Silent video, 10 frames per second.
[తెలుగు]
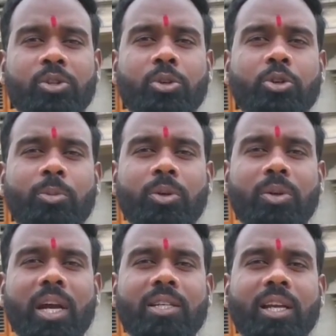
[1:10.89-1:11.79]
చుట్టుముట్టు
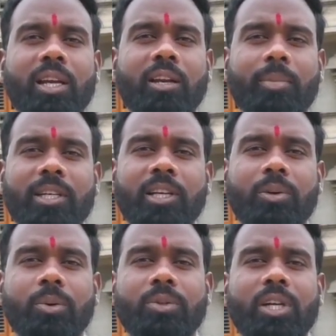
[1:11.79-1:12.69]
రాష్ట్రాలలో
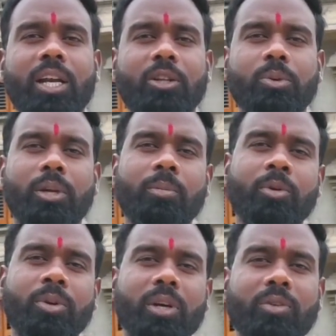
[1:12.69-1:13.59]
ప్రజలు చాలా దూరం
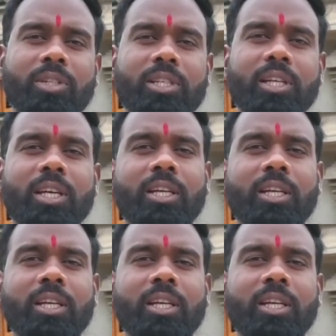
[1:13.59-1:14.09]
నుండి కూడా వచ్చి